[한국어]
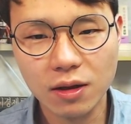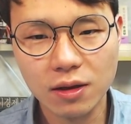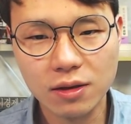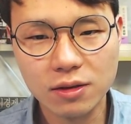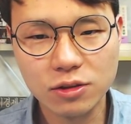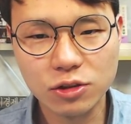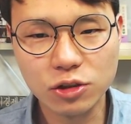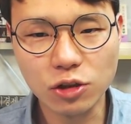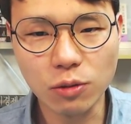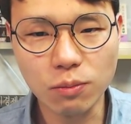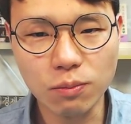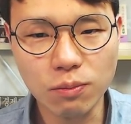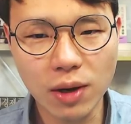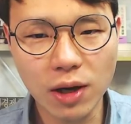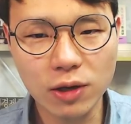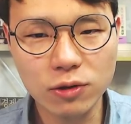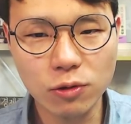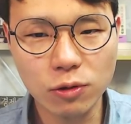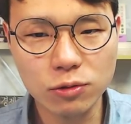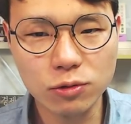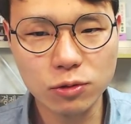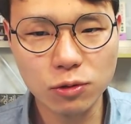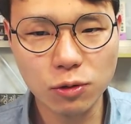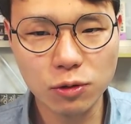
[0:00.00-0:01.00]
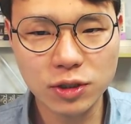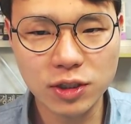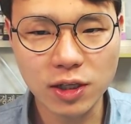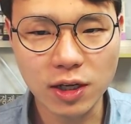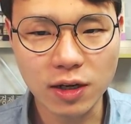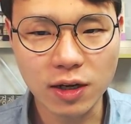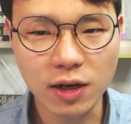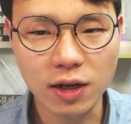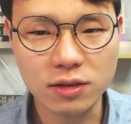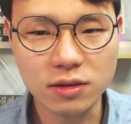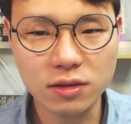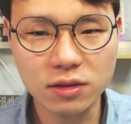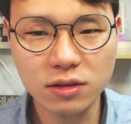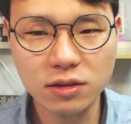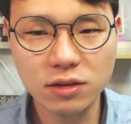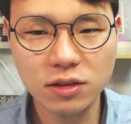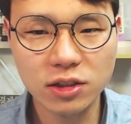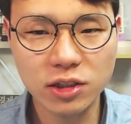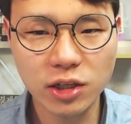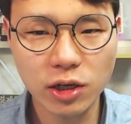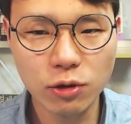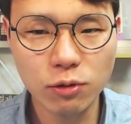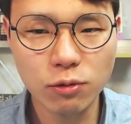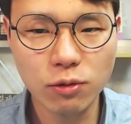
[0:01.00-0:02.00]
천만 원으로 시작하는
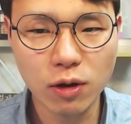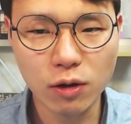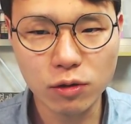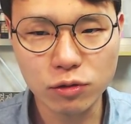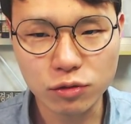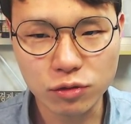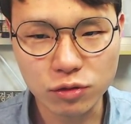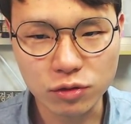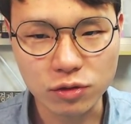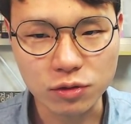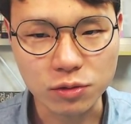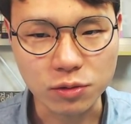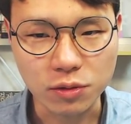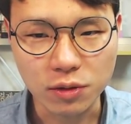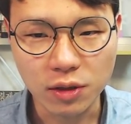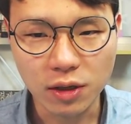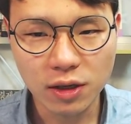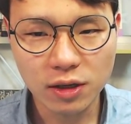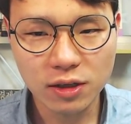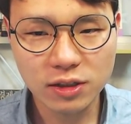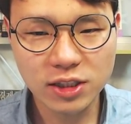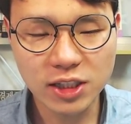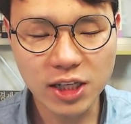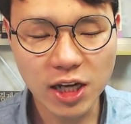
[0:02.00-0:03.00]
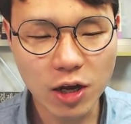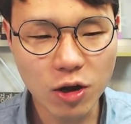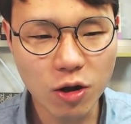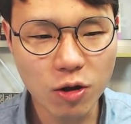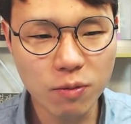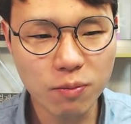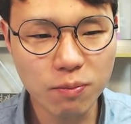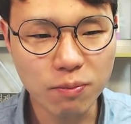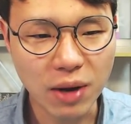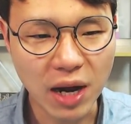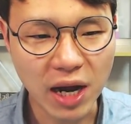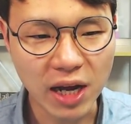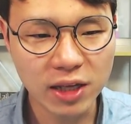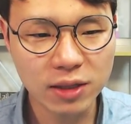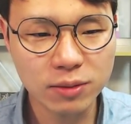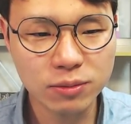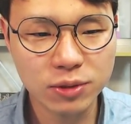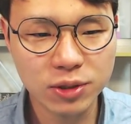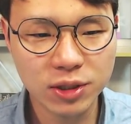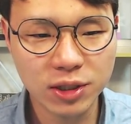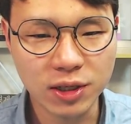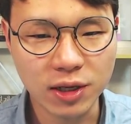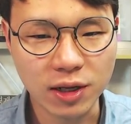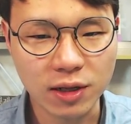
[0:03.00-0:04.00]
셰어하우스 창업
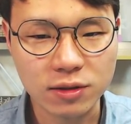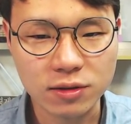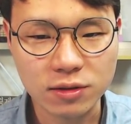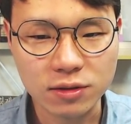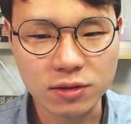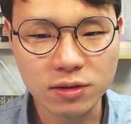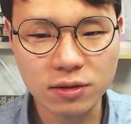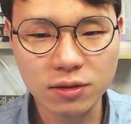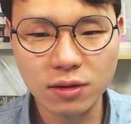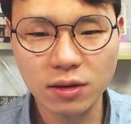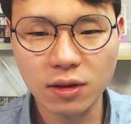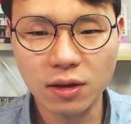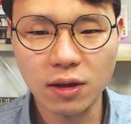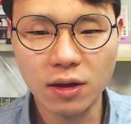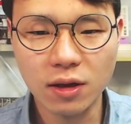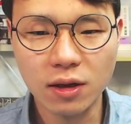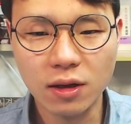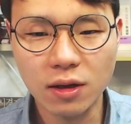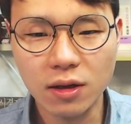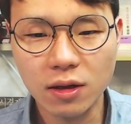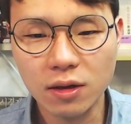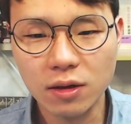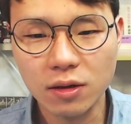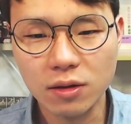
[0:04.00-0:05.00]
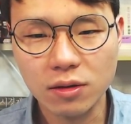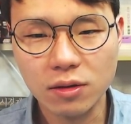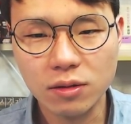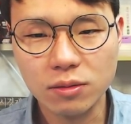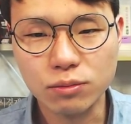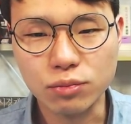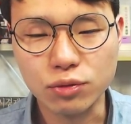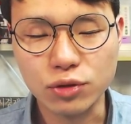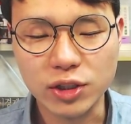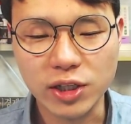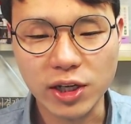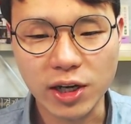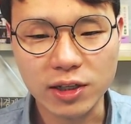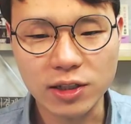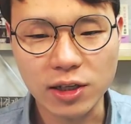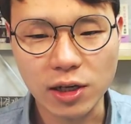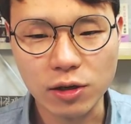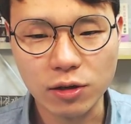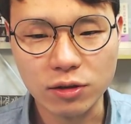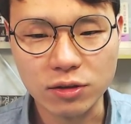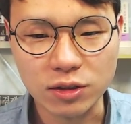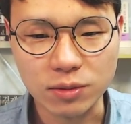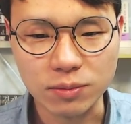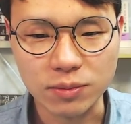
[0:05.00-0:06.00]
바이블이라는 부제가 달려
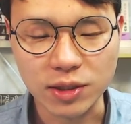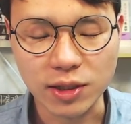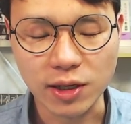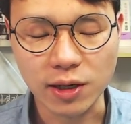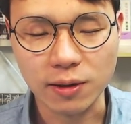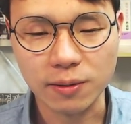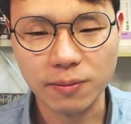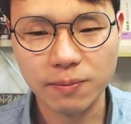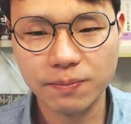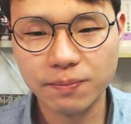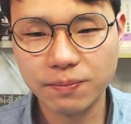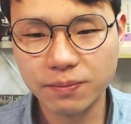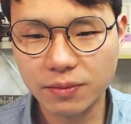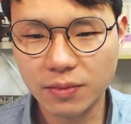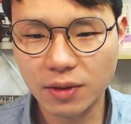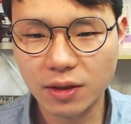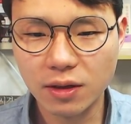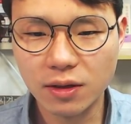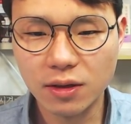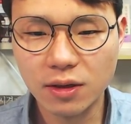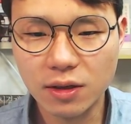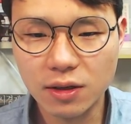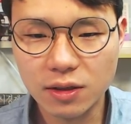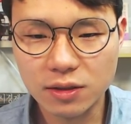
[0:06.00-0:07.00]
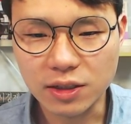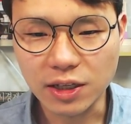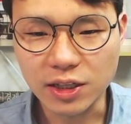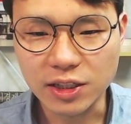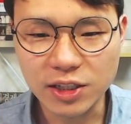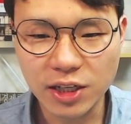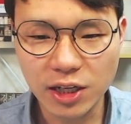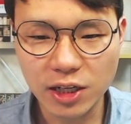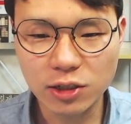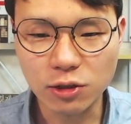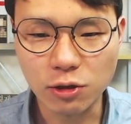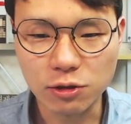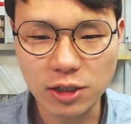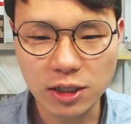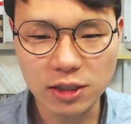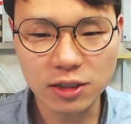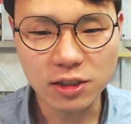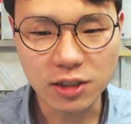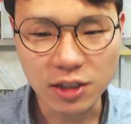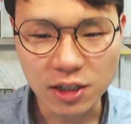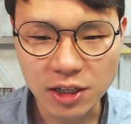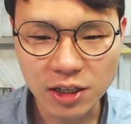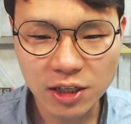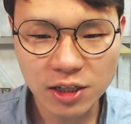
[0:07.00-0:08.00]
있습니다. 네, 이 책의 저자는
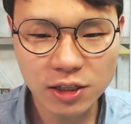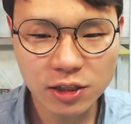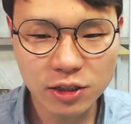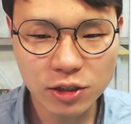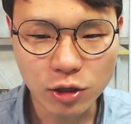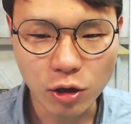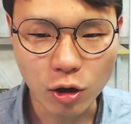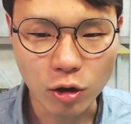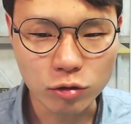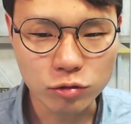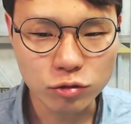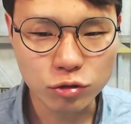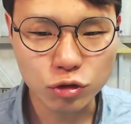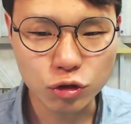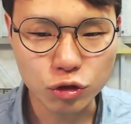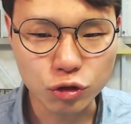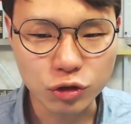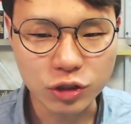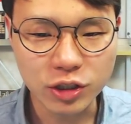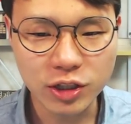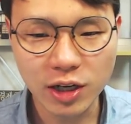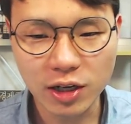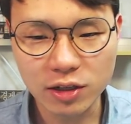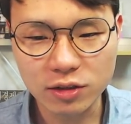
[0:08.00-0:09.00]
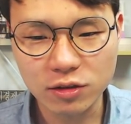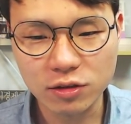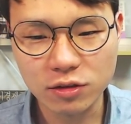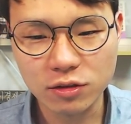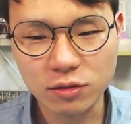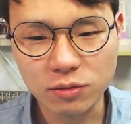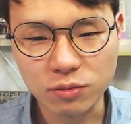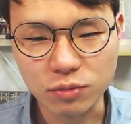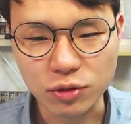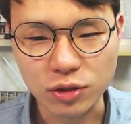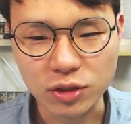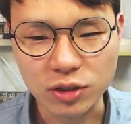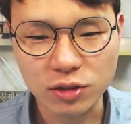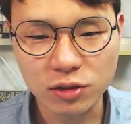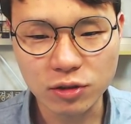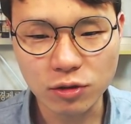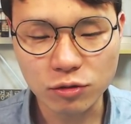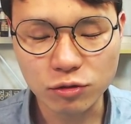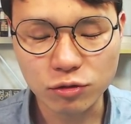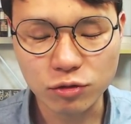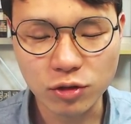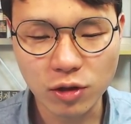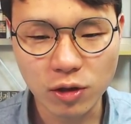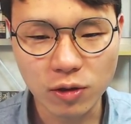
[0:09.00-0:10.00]
이경준이라는 분이
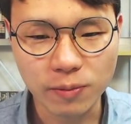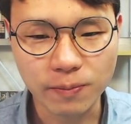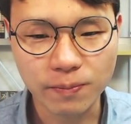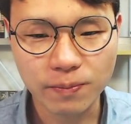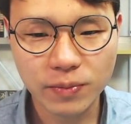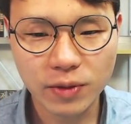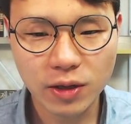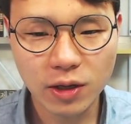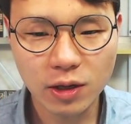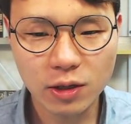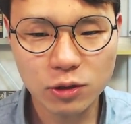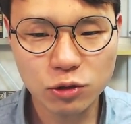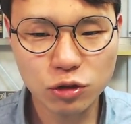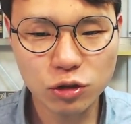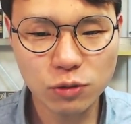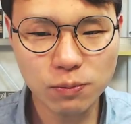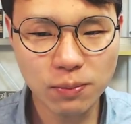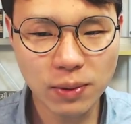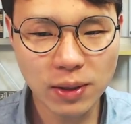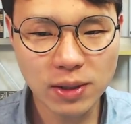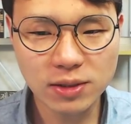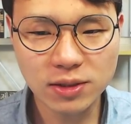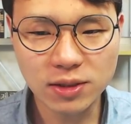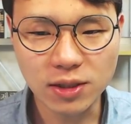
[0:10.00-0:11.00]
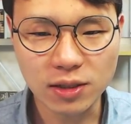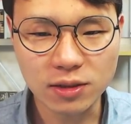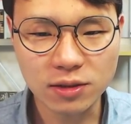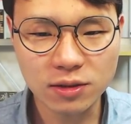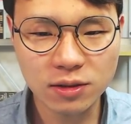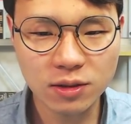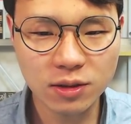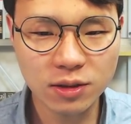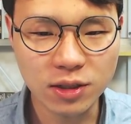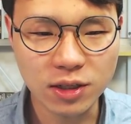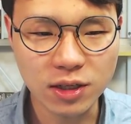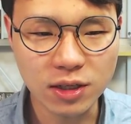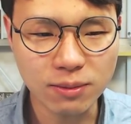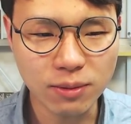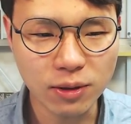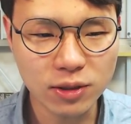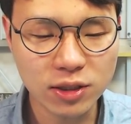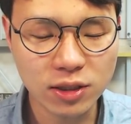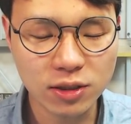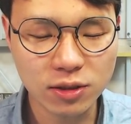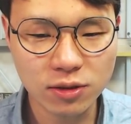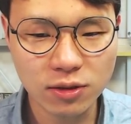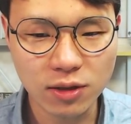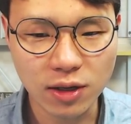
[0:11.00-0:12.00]
쓰셨고요. 출판사는
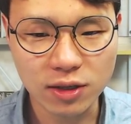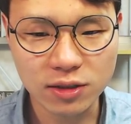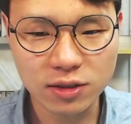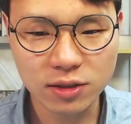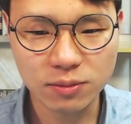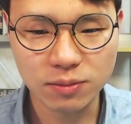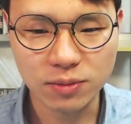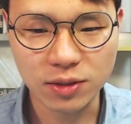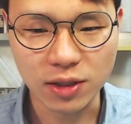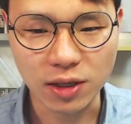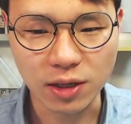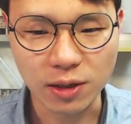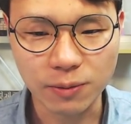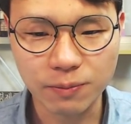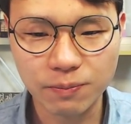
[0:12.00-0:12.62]
길벗에서 나왔습니다.